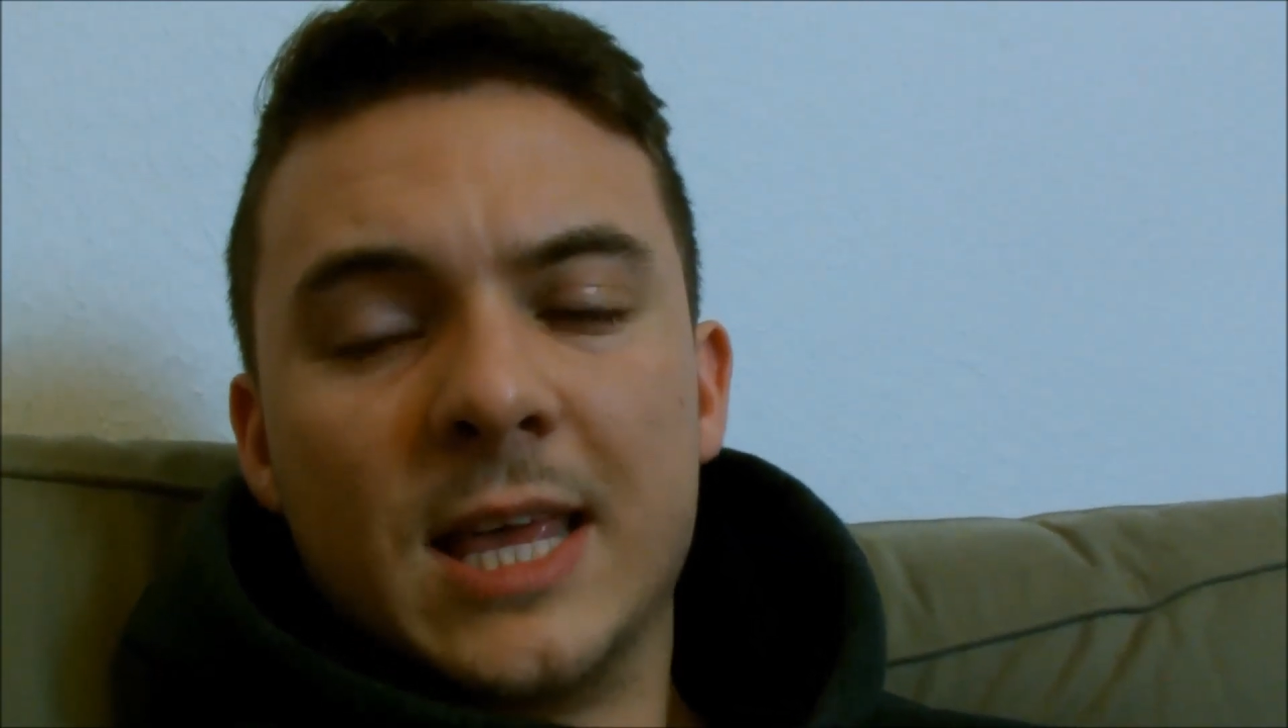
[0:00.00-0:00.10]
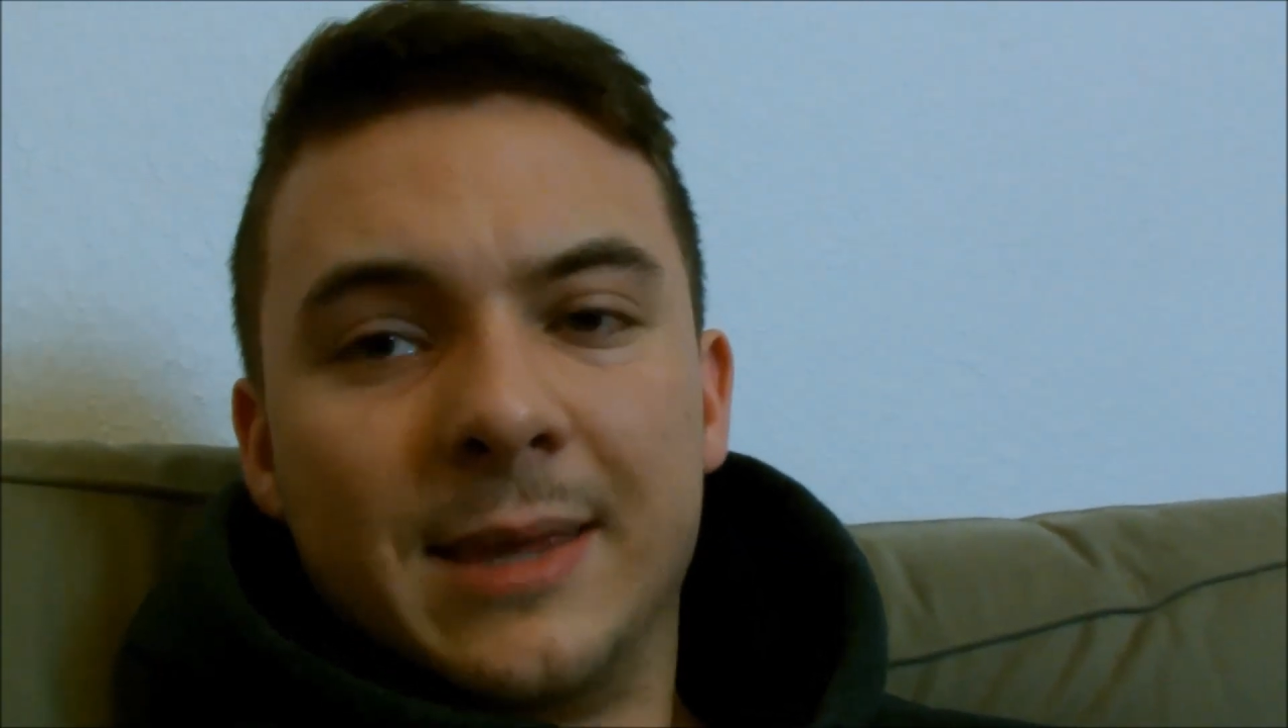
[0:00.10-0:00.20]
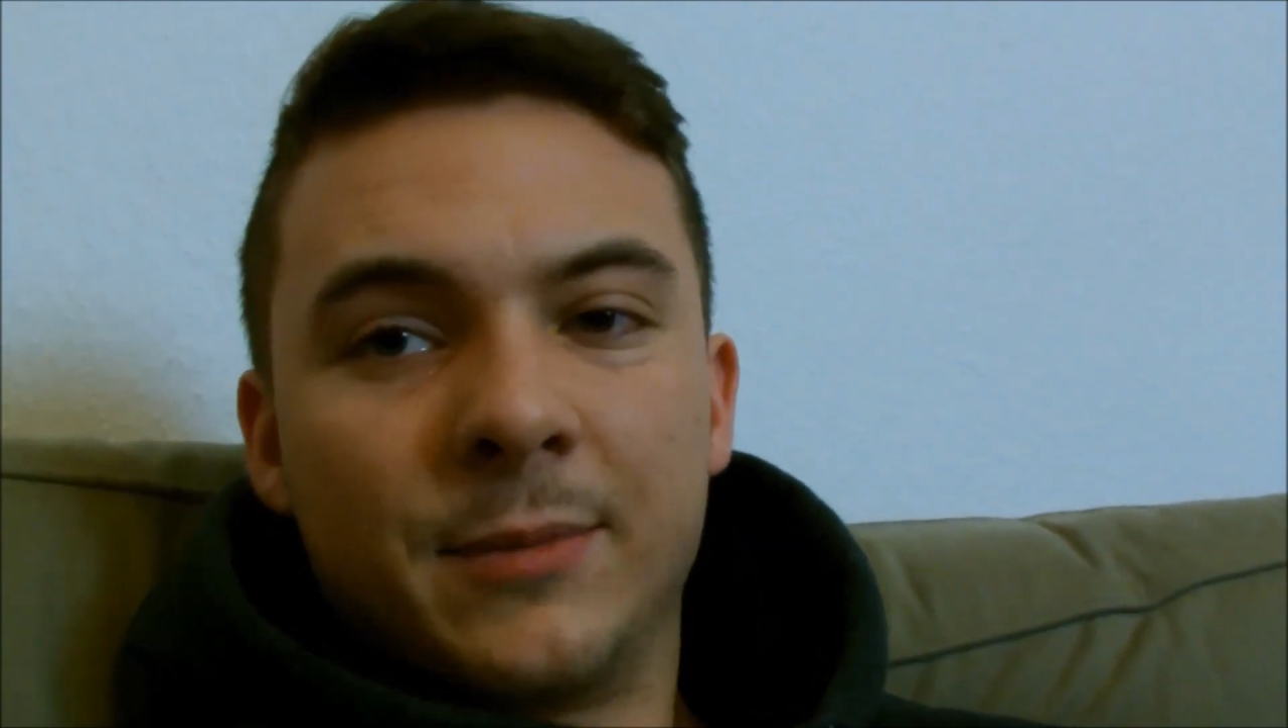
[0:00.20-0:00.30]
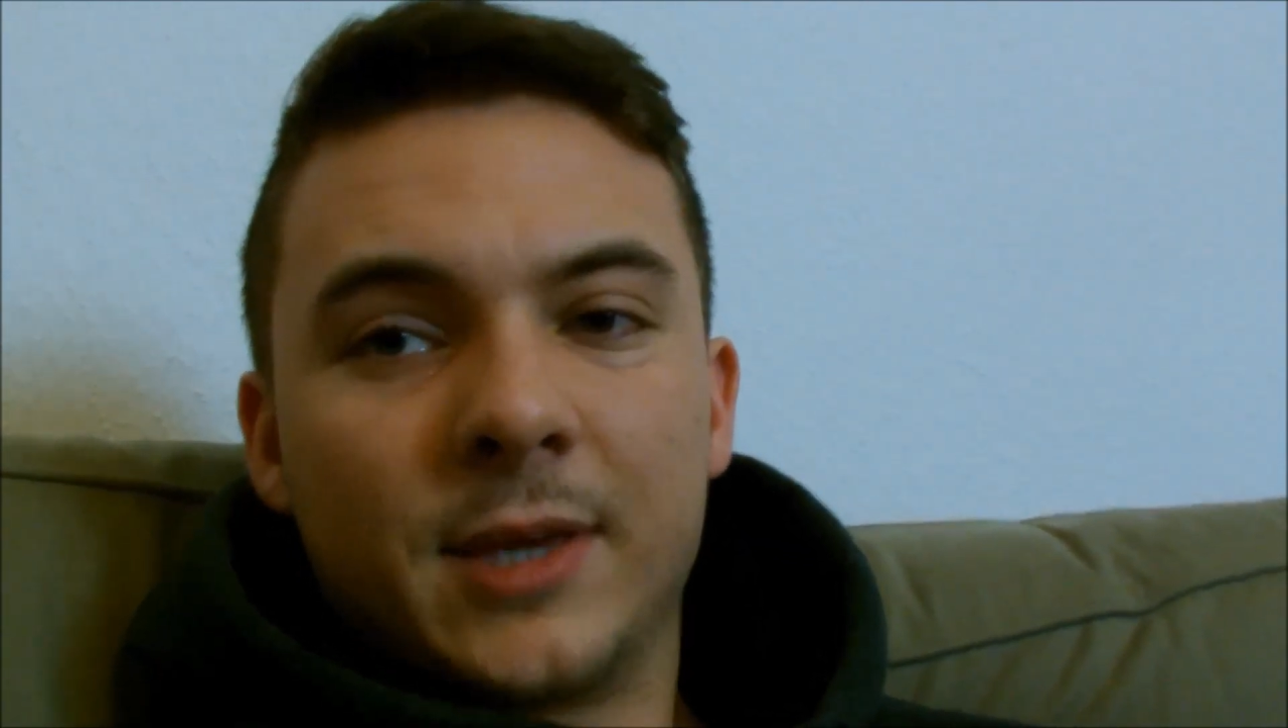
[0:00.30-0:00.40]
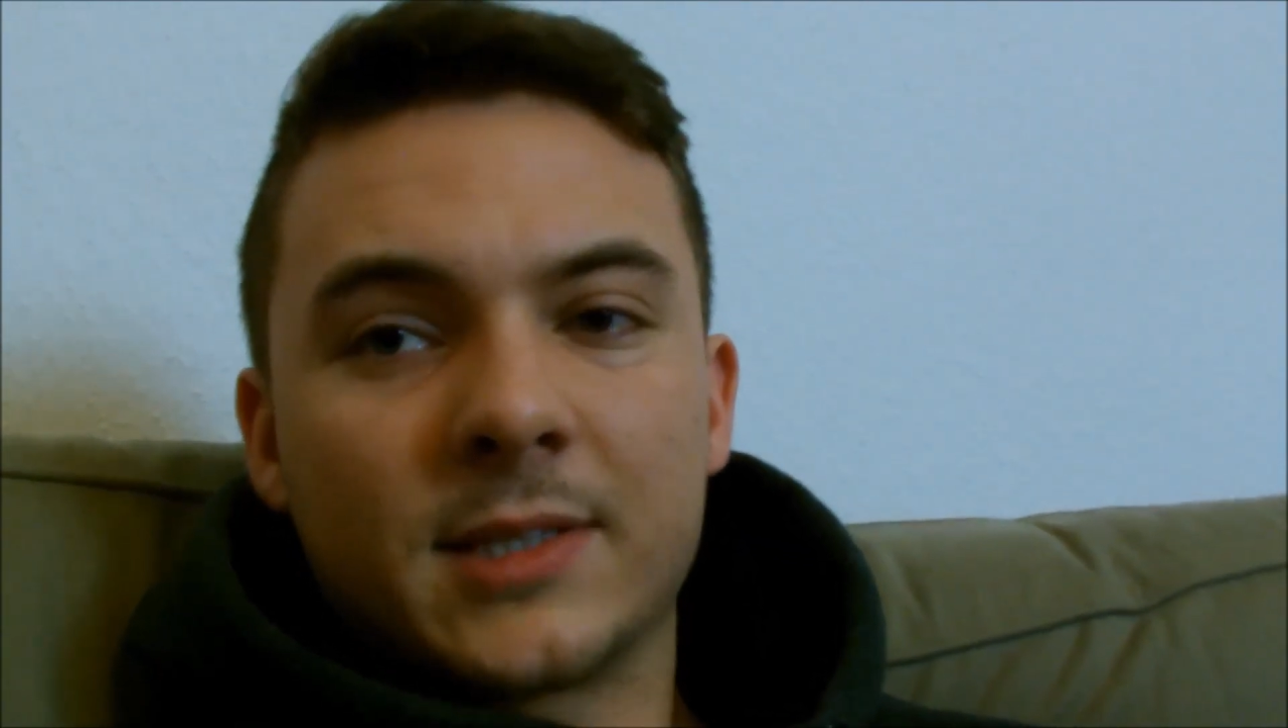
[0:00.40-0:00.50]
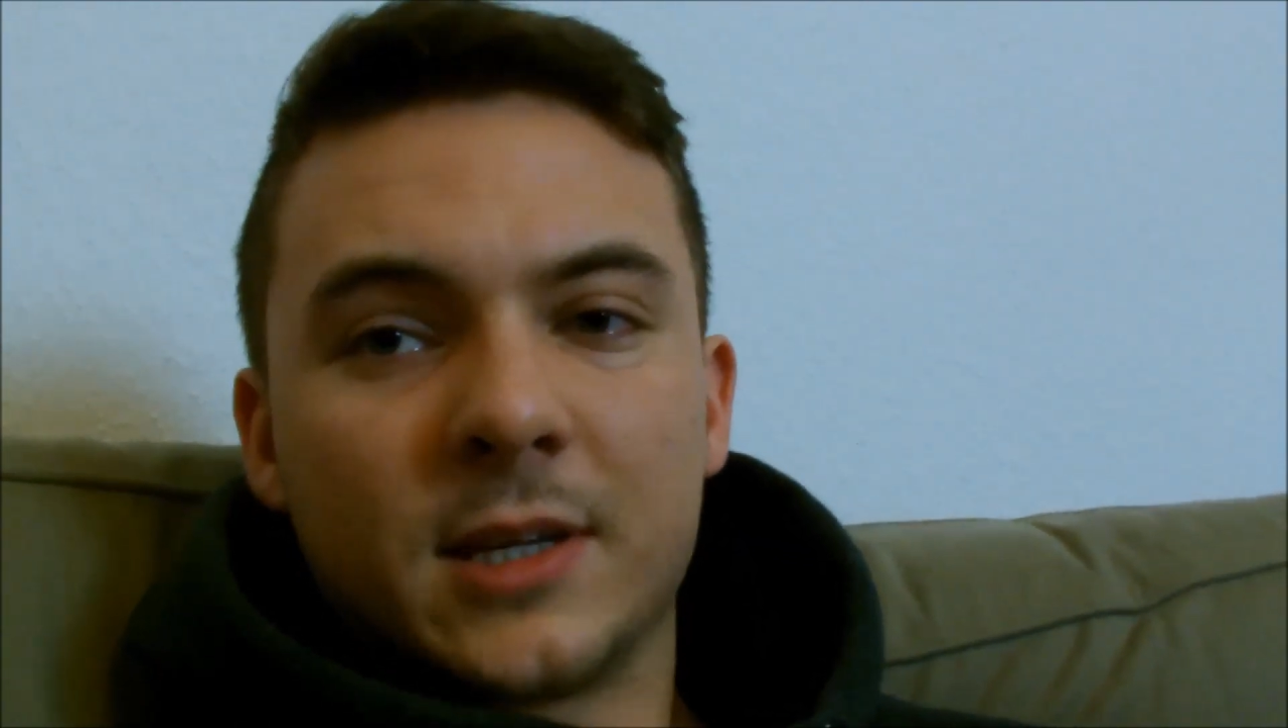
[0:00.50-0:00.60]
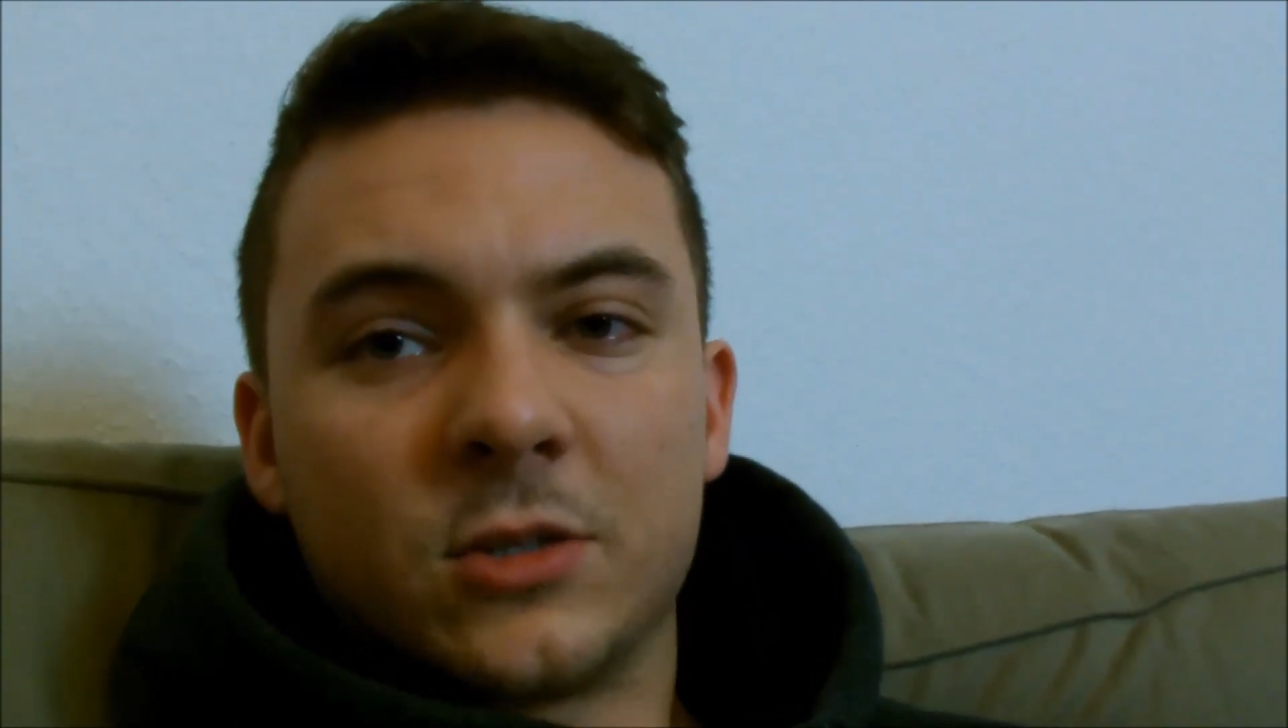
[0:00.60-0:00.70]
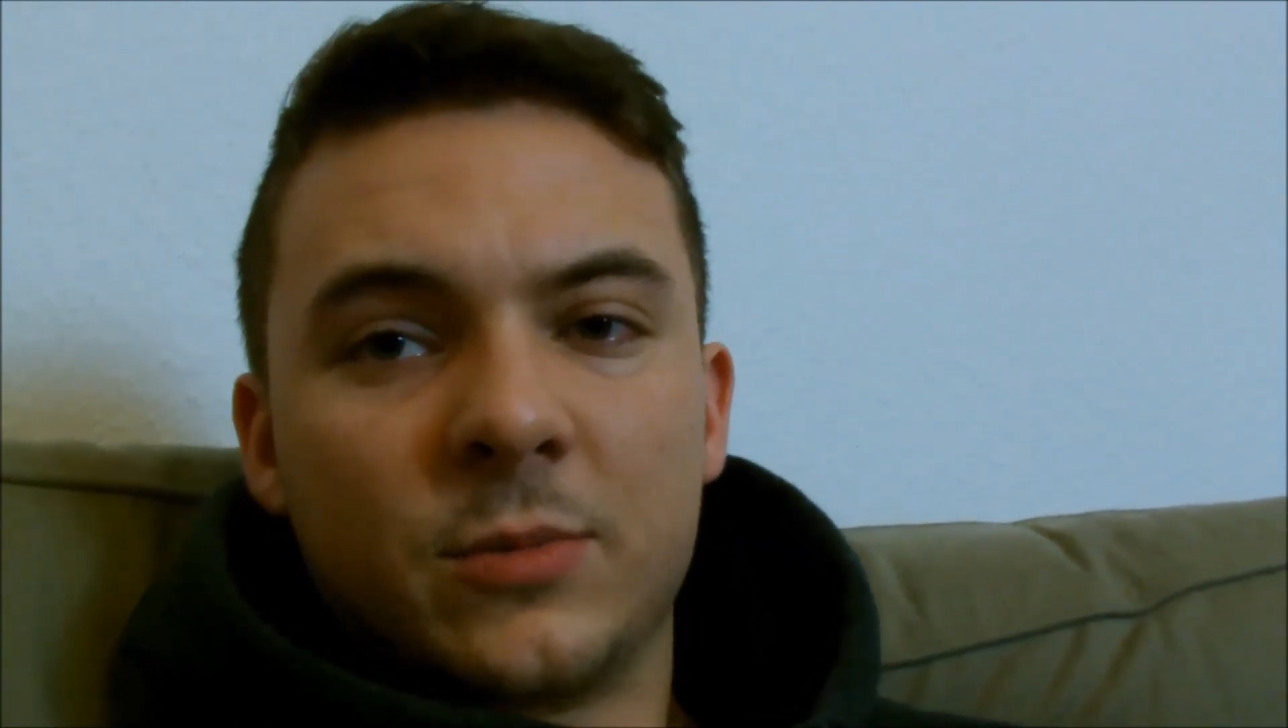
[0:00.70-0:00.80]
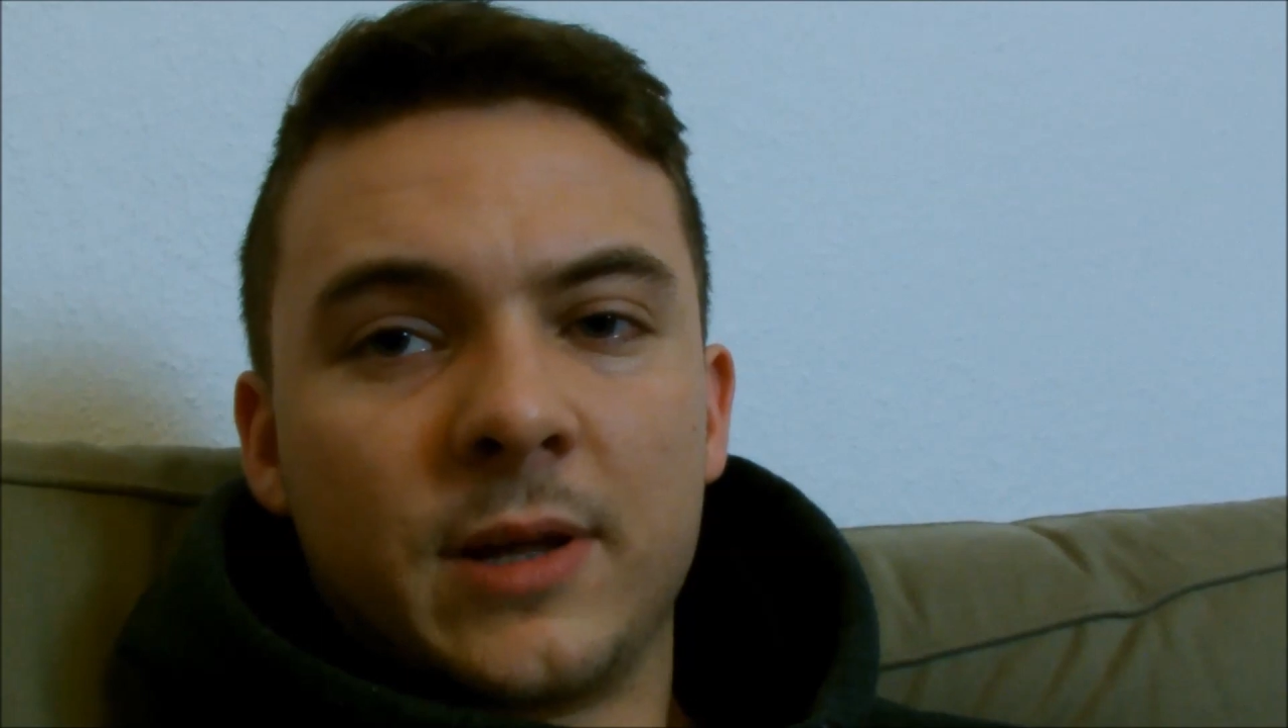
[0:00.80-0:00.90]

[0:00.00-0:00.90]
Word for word: im Gegensatz zu